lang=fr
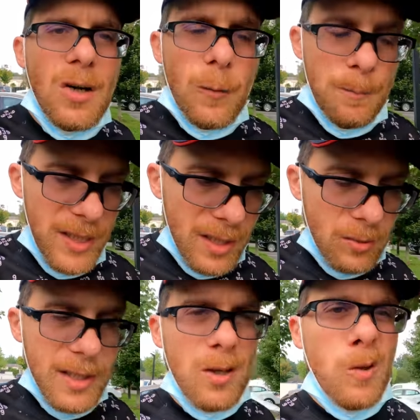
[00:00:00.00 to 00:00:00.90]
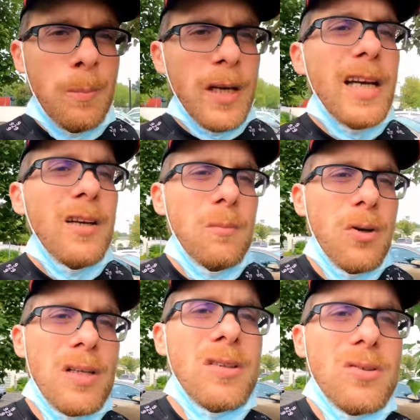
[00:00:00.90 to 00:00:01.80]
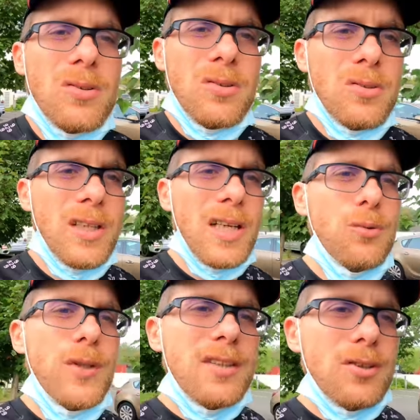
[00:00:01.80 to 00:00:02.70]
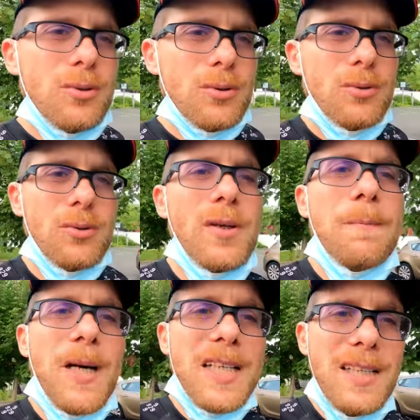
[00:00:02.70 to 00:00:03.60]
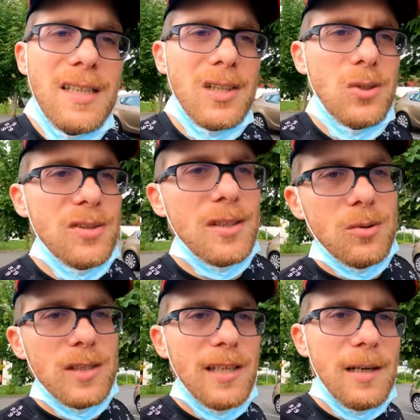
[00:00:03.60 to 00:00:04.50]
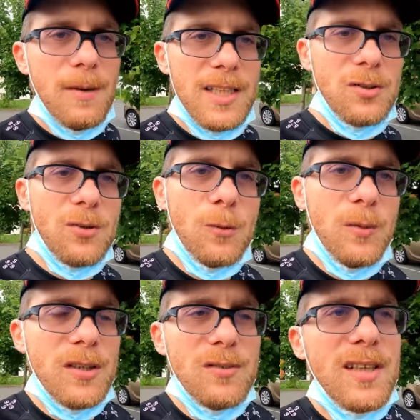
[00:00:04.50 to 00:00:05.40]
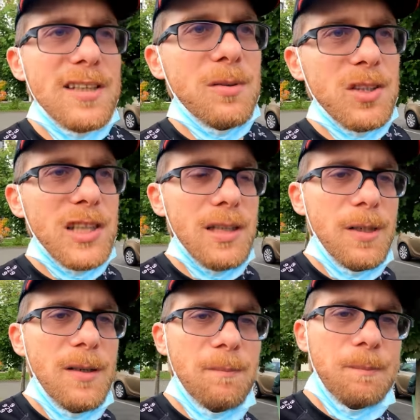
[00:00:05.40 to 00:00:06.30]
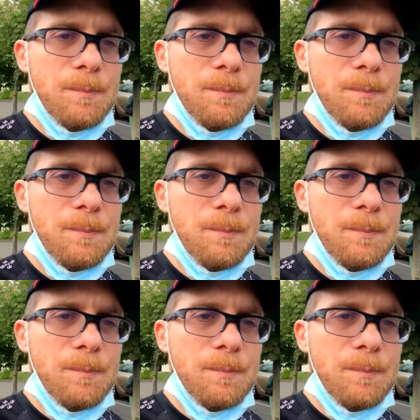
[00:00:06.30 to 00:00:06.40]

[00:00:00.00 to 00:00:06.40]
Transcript: Au pire, on a repéré une borne euh, gratuite sur euh, un parking qui est juste à côté de la plage, donc au pire, on ira se brancher là-bas.